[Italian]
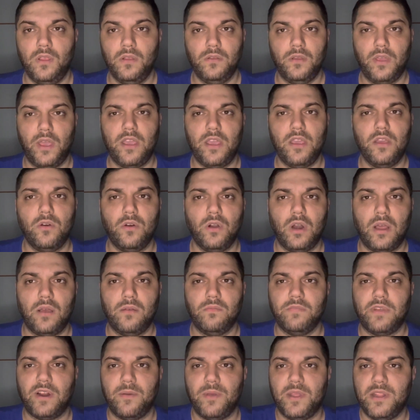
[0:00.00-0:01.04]
E io la,
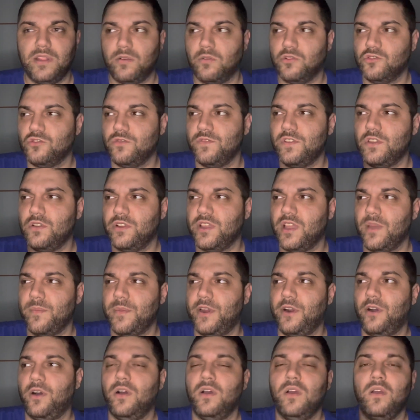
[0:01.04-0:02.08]
veramente questo video lo
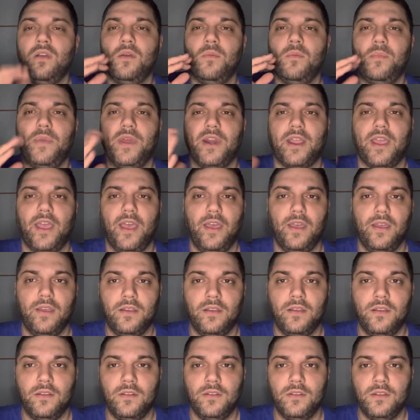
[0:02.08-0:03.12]
chiamerò perché?
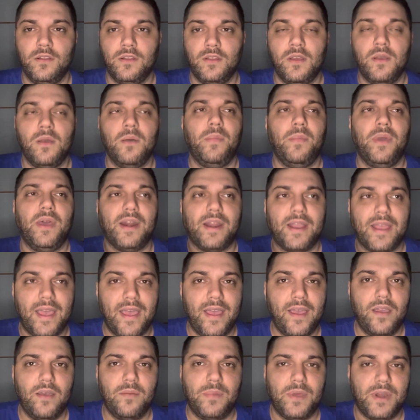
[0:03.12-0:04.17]

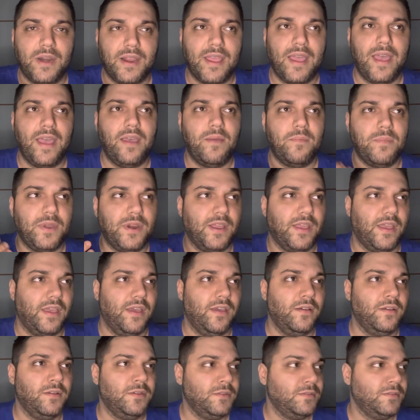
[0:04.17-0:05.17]
Perché? Perché? Perché?